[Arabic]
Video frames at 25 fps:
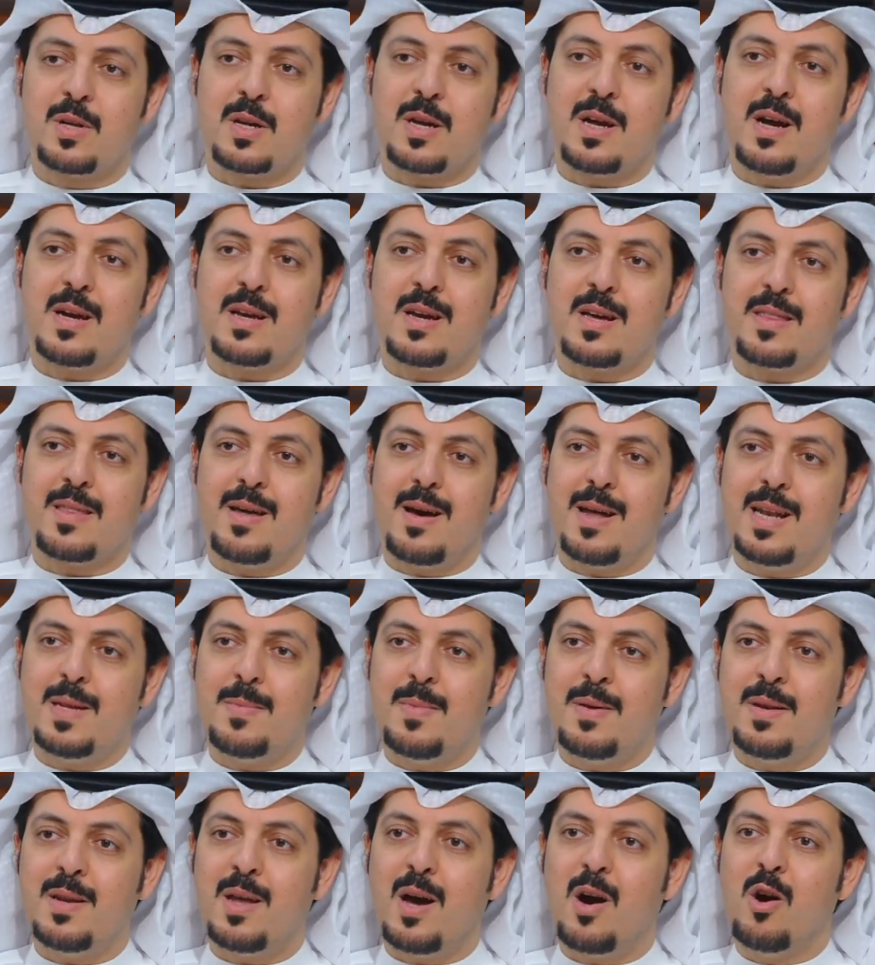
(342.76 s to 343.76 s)
اخاك
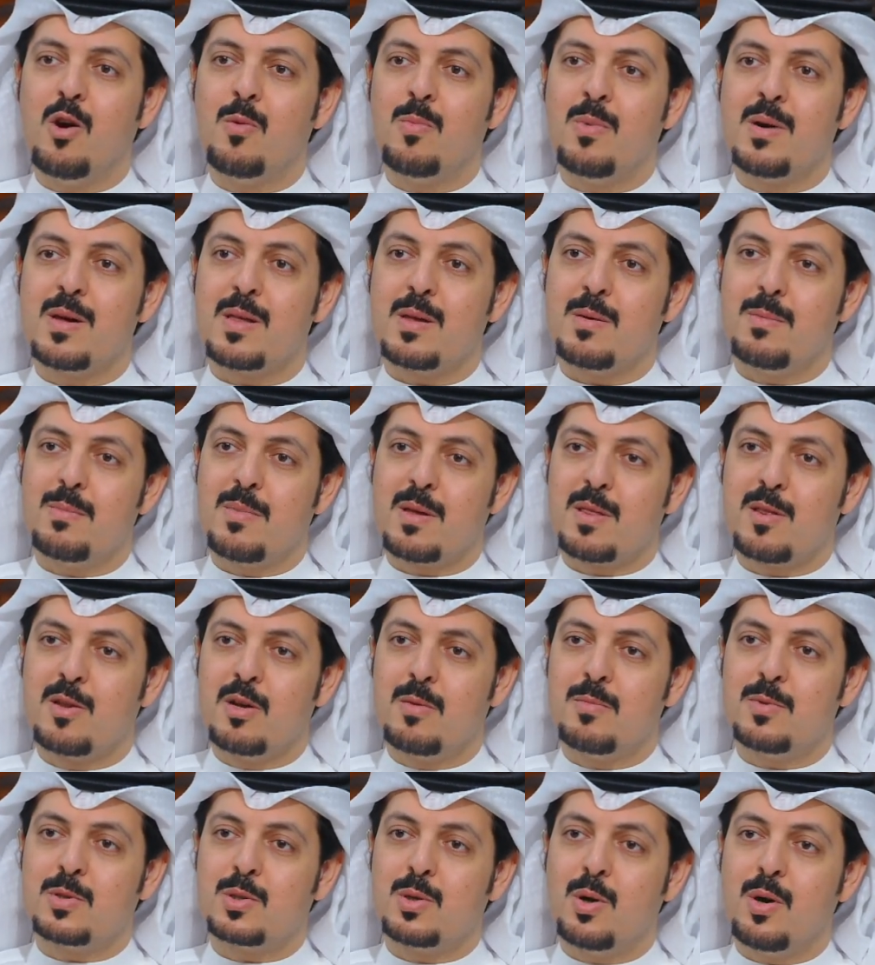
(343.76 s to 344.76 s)
ظالما او, أو
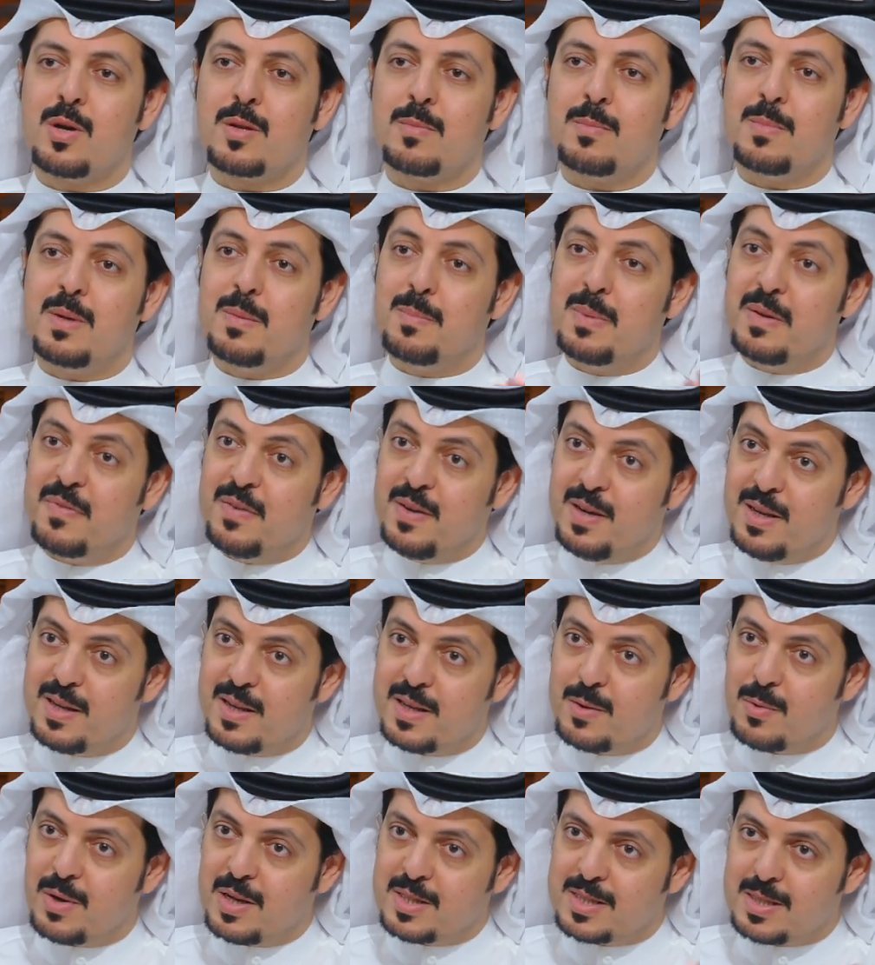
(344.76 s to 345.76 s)
مظلوما بفعله
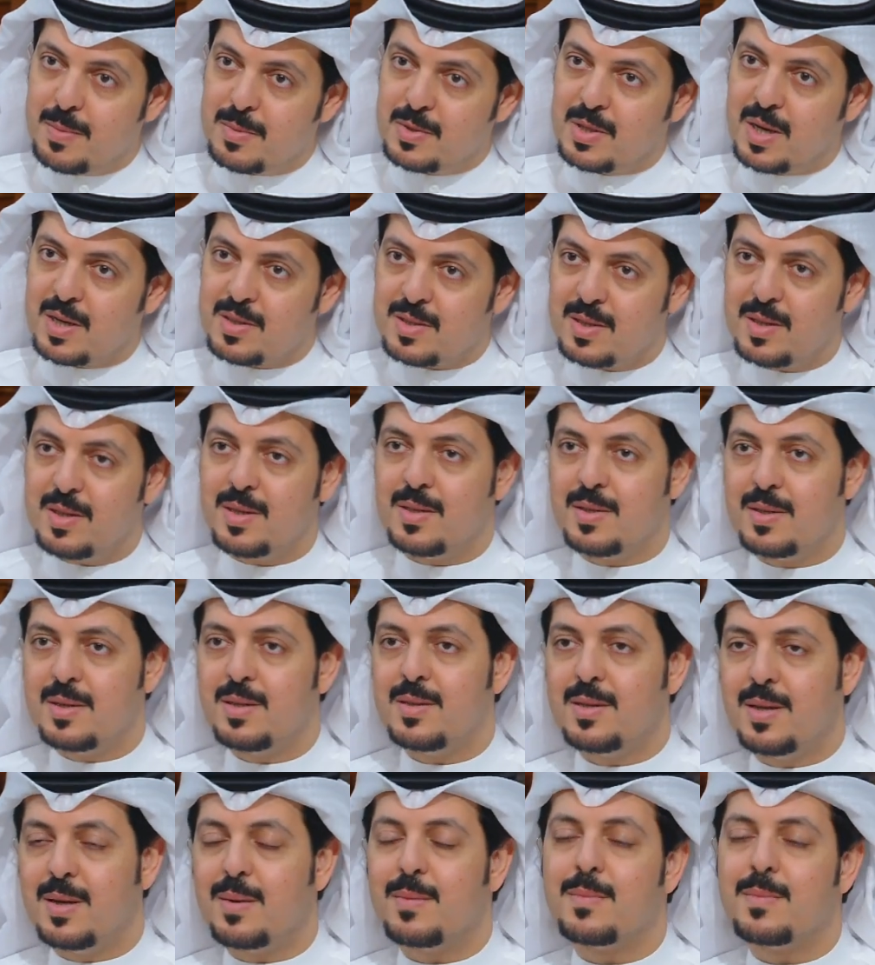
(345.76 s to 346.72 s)
احسنت نعم. نعم